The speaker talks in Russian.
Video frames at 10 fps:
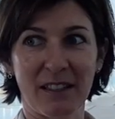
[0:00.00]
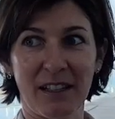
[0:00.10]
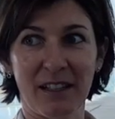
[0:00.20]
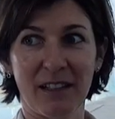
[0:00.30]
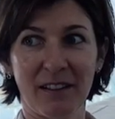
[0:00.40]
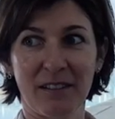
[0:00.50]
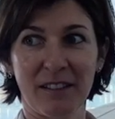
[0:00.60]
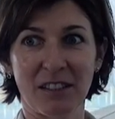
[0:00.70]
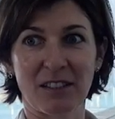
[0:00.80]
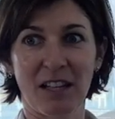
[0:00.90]
на
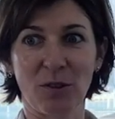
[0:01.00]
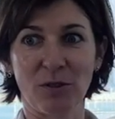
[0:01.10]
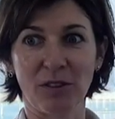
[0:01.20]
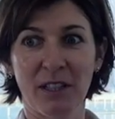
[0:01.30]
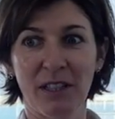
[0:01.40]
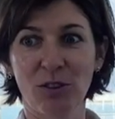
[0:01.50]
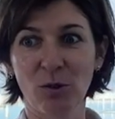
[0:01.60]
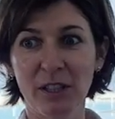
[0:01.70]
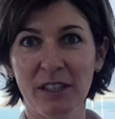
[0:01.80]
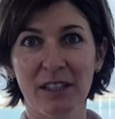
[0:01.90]
этот салон
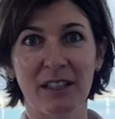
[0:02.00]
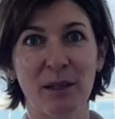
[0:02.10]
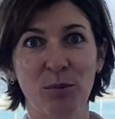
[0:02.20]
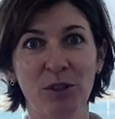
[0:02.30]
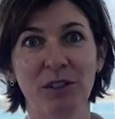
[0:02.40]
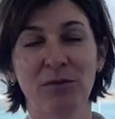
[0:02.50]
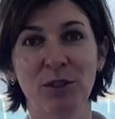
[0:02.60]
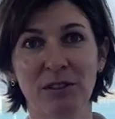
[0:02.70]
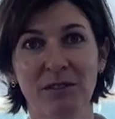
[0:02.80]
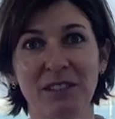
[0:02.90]
только работы
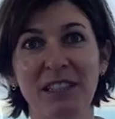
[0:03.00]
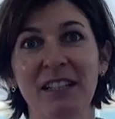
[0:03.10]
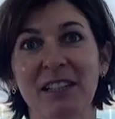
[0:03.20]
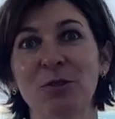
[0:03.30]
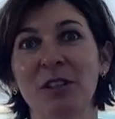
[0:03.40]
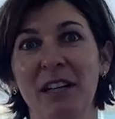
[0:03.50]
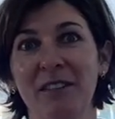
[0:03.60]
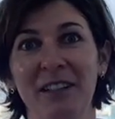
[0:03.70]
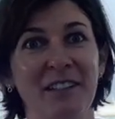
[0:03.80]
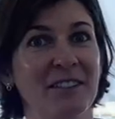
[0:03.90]
вот те, о которых я
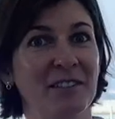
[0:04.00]
говорила.